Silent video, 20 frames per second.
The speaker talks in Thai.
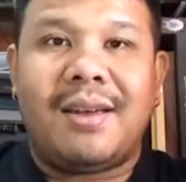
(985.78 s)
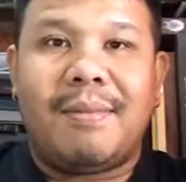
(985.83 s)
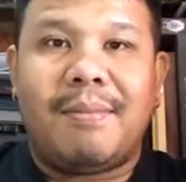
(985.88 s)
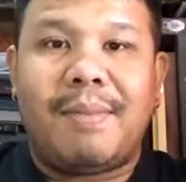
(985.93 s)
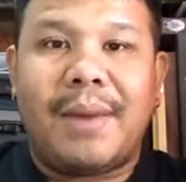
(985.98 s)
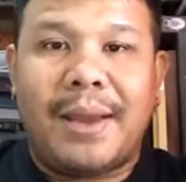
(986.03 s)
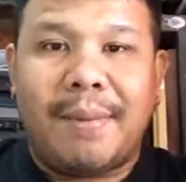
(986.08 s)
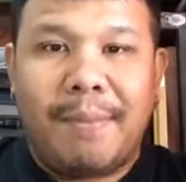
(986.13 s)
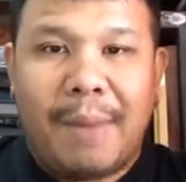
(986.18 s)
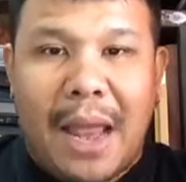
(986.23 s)
ไป
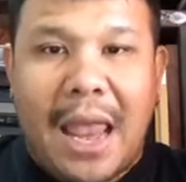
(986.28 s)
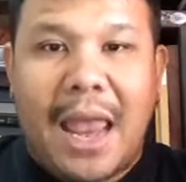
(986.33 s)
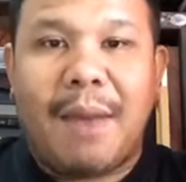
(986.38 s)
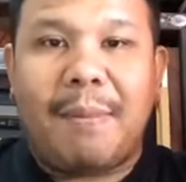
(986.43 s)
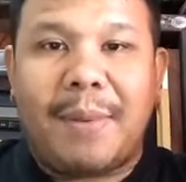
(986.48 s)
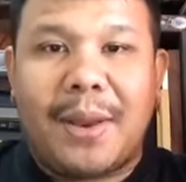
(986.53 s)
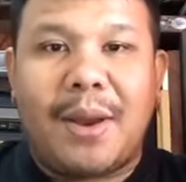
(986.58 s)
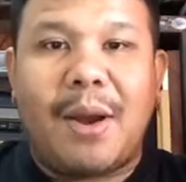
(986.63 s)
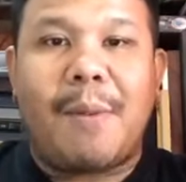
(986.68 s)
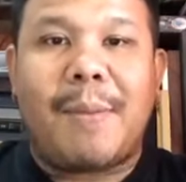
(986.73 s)
ไปเอง
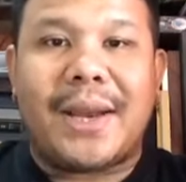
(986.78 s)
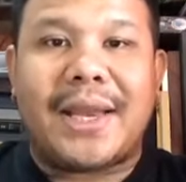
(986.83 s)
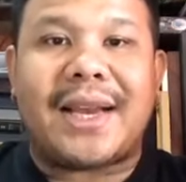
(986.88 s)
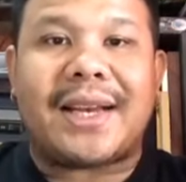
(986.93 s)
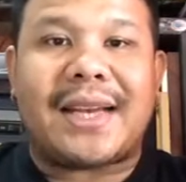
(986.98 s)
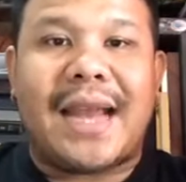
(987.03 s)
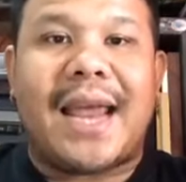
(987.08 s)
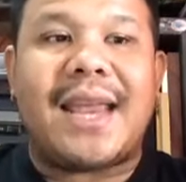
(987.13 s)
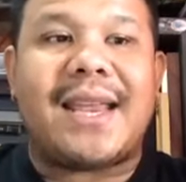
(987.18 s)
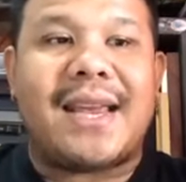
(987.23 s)
ไปเอามาจาก
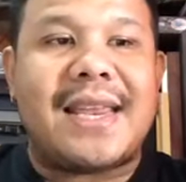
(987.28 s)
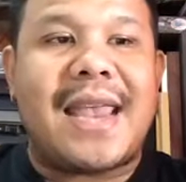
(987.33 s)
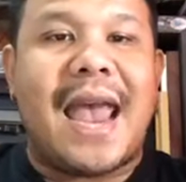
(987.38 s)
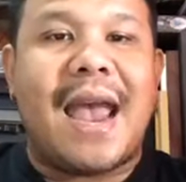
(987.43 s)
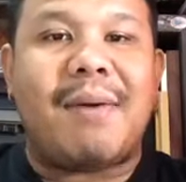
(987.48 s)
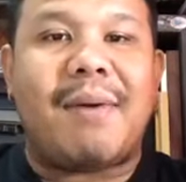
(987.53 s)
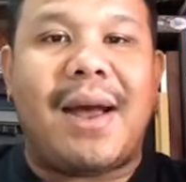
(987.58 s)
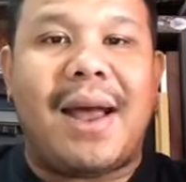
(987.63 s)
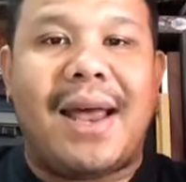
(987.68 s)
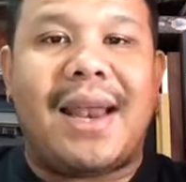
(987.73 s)
ไหนเยอะแยะ
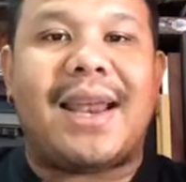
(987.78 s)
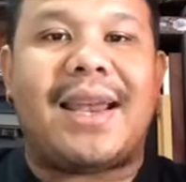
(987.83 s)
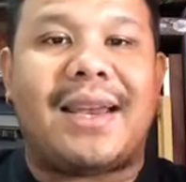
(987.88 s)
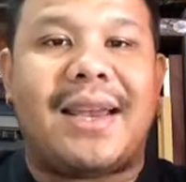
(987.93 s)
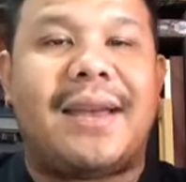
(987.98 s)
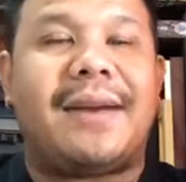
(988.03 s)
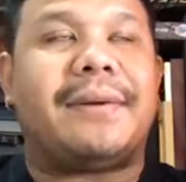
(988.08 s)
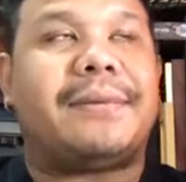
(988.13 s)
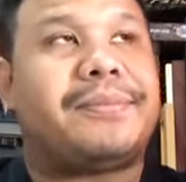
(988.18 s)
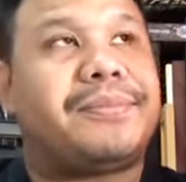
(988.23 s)
ว่า อะไร
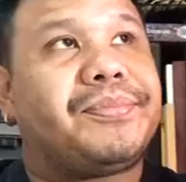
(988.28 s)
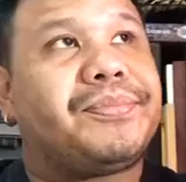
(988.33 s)
เงี้ย